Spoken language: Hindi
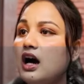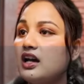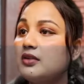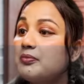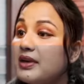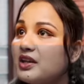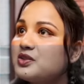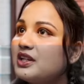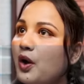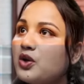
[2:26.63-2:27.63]
अरे मैंने
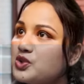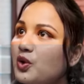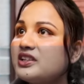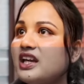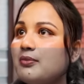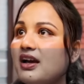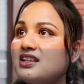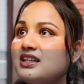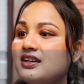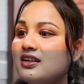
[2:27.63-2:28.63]
उस लड़की को छोड़ दिया है माँ के
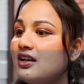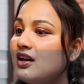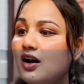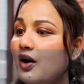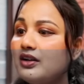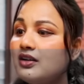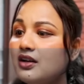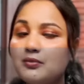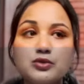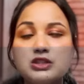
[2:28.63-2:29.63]
लिए और
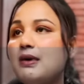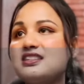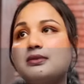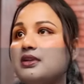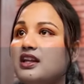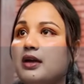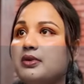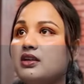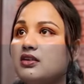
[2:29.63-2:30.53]
मुझे माँ से मिलना है अभी